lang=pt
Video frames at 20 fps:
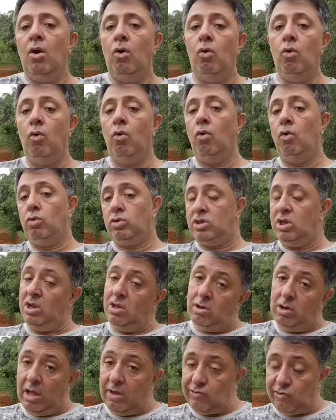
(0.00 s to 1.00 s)
O
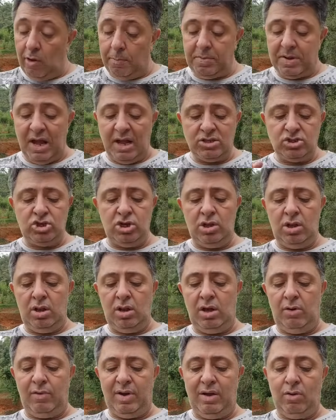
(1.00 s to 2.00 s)
trilho é só
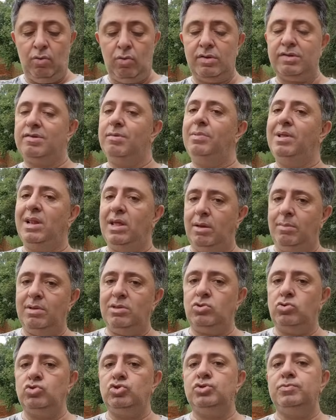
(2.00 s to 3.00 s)
Picatinny, não é 11
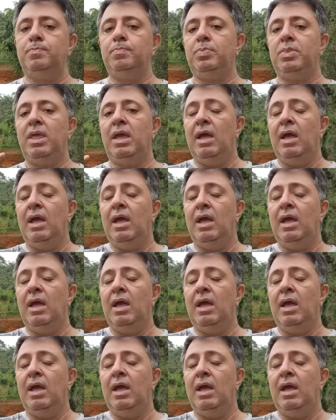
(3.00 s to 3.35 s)
milímetros.